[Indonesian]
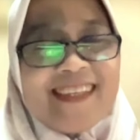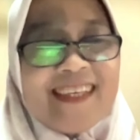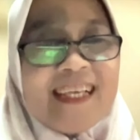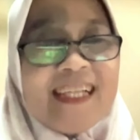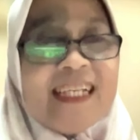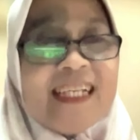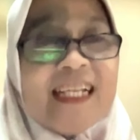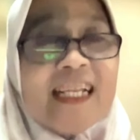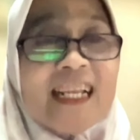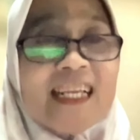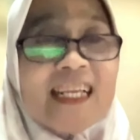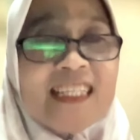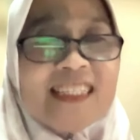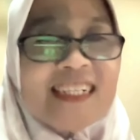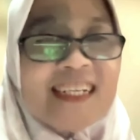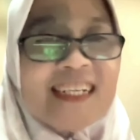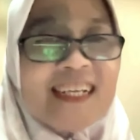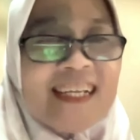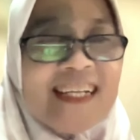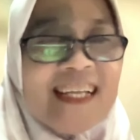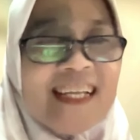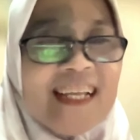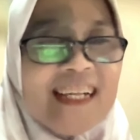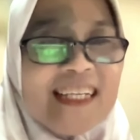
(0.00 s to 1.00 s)
Dan oh.
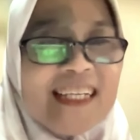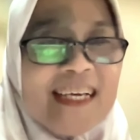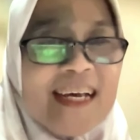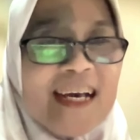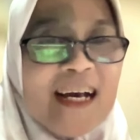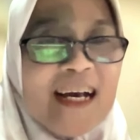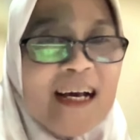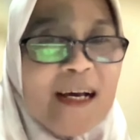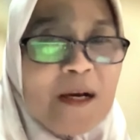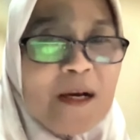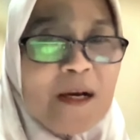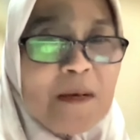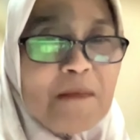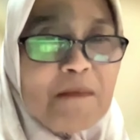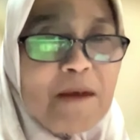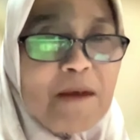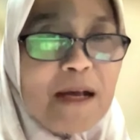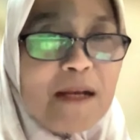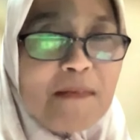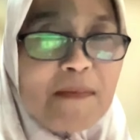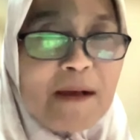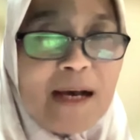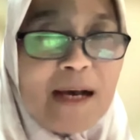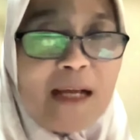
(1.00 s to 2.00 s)
asalkan harga
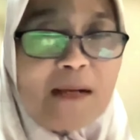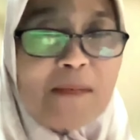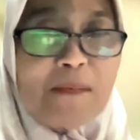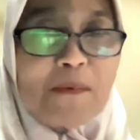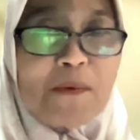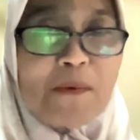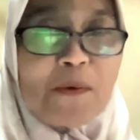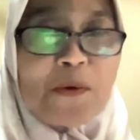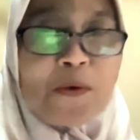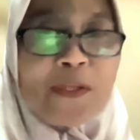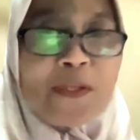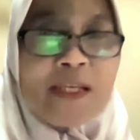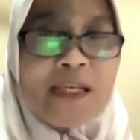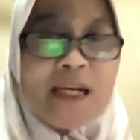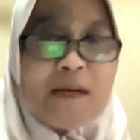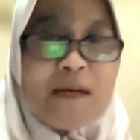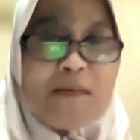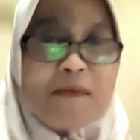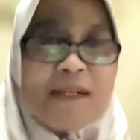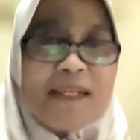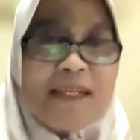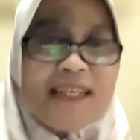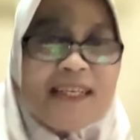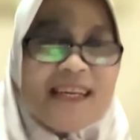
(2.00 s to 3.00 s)
bahan makan pokoknya nggak
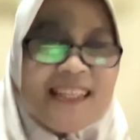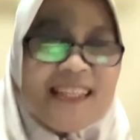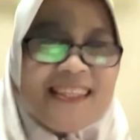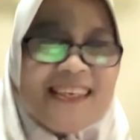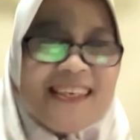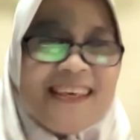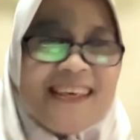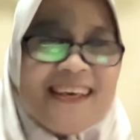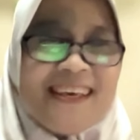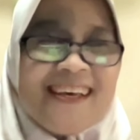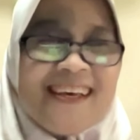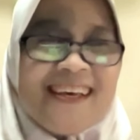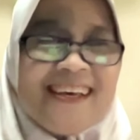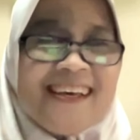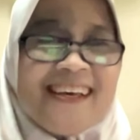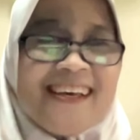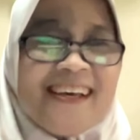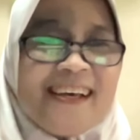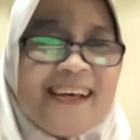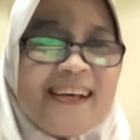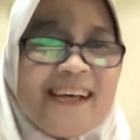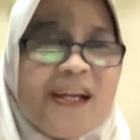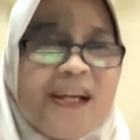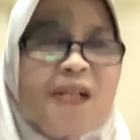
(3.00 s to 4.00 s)
meningkat ya.
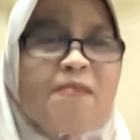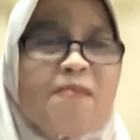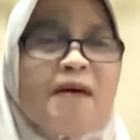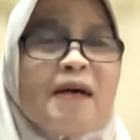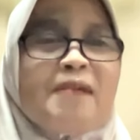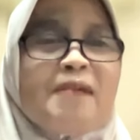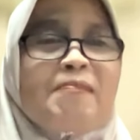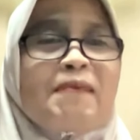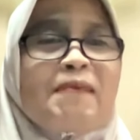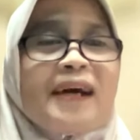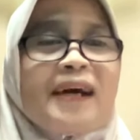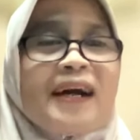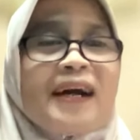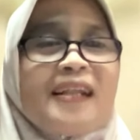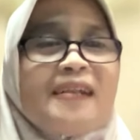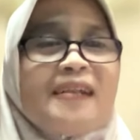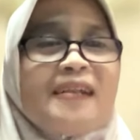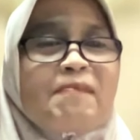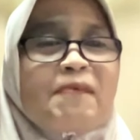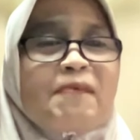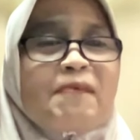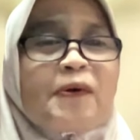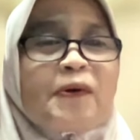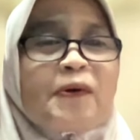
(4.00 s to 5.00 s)
Kalau bahan
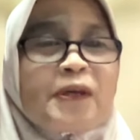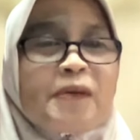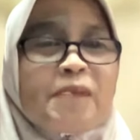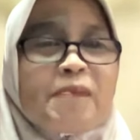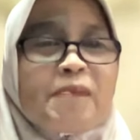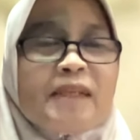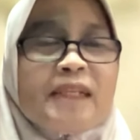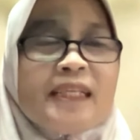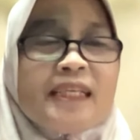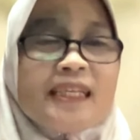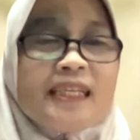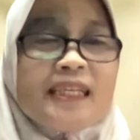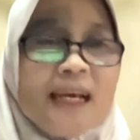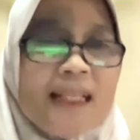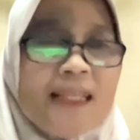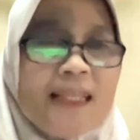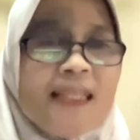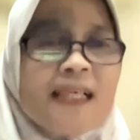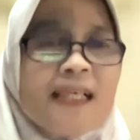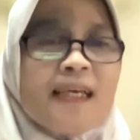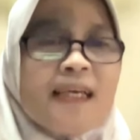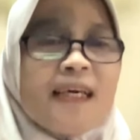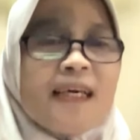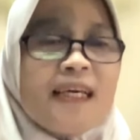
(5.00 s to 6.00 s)
makan pokoknya meningkat,
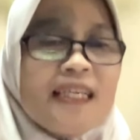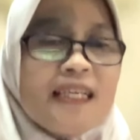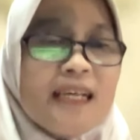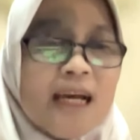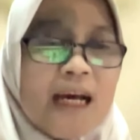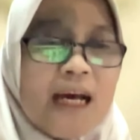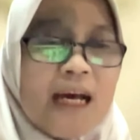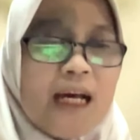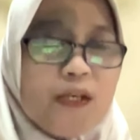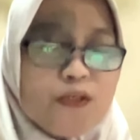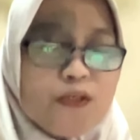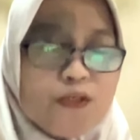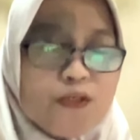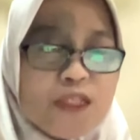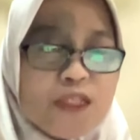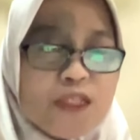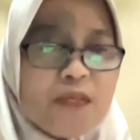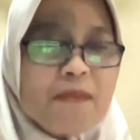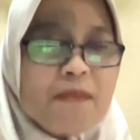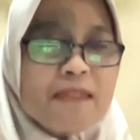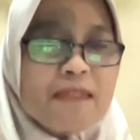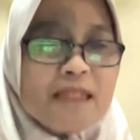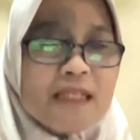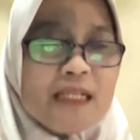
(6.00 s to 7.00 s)
yang
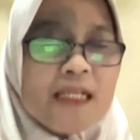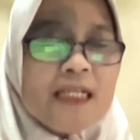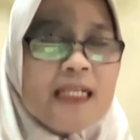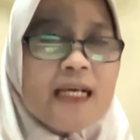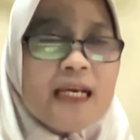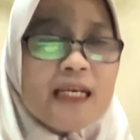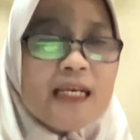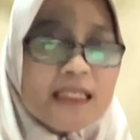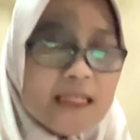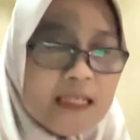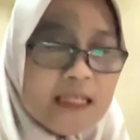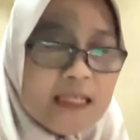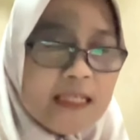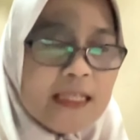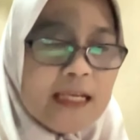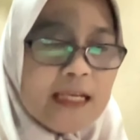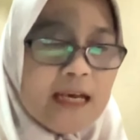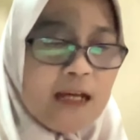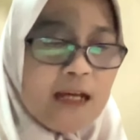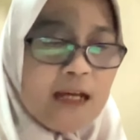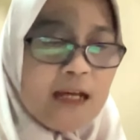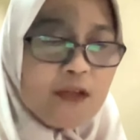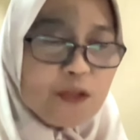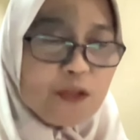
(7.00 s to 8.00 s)
harusnya misalnya daging
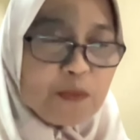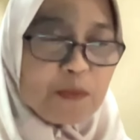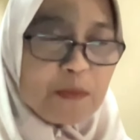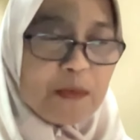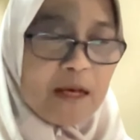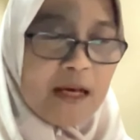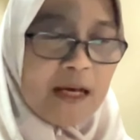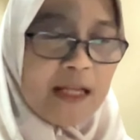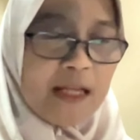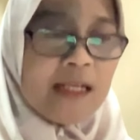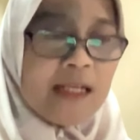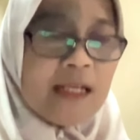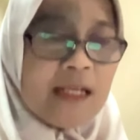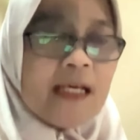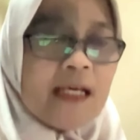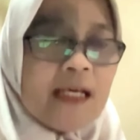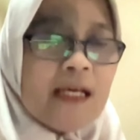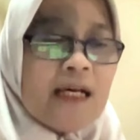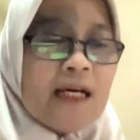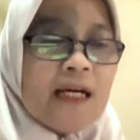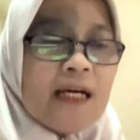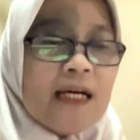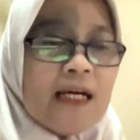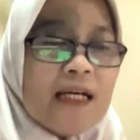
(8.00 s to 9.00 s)
dia harus makan
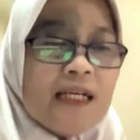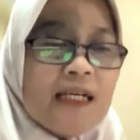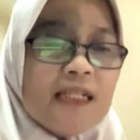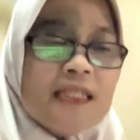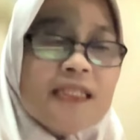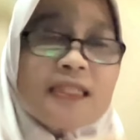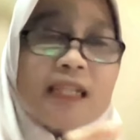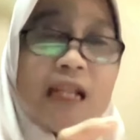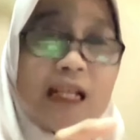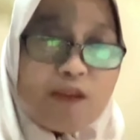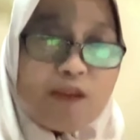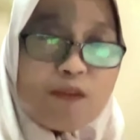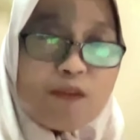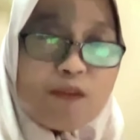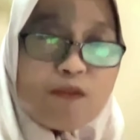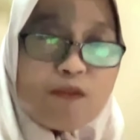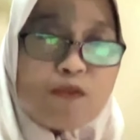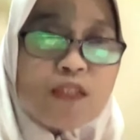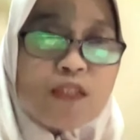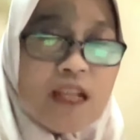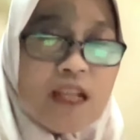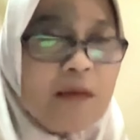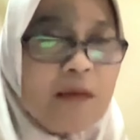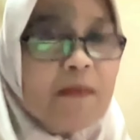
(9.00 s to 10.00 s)
uh, eh, 100
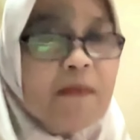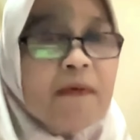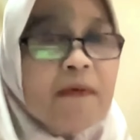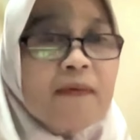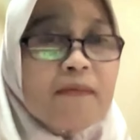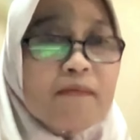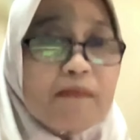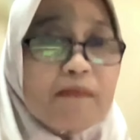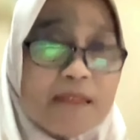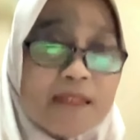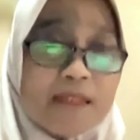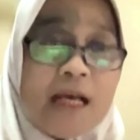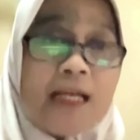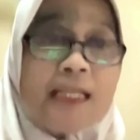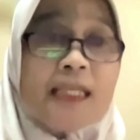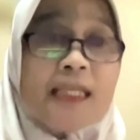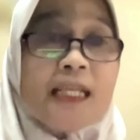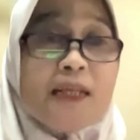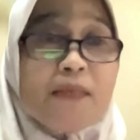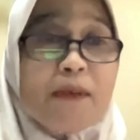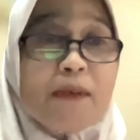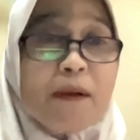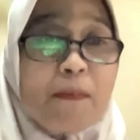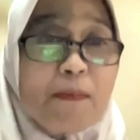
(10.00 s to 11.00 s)
gram, bisa hanya
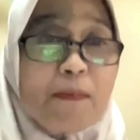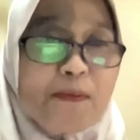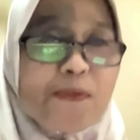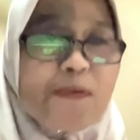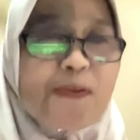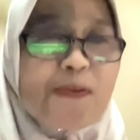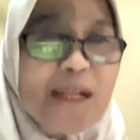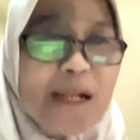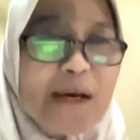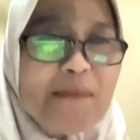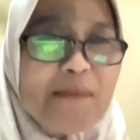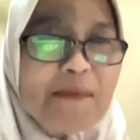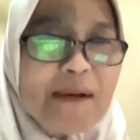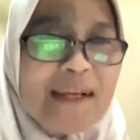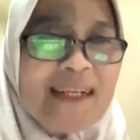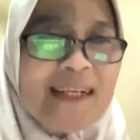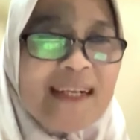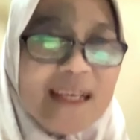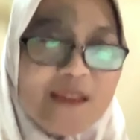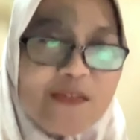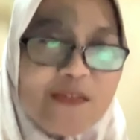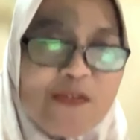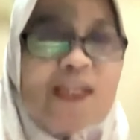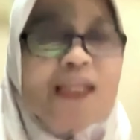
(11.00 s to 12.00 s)
50 gram kan,
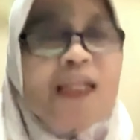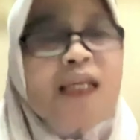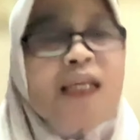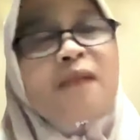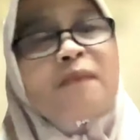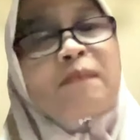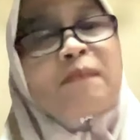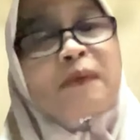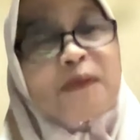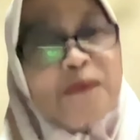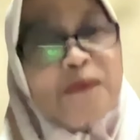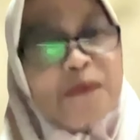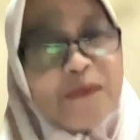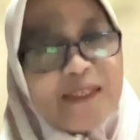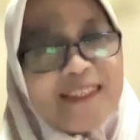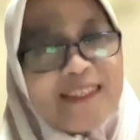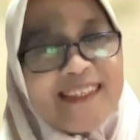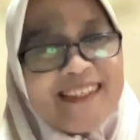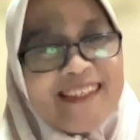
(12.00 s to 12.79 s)
nah itu tidak terpenuhi.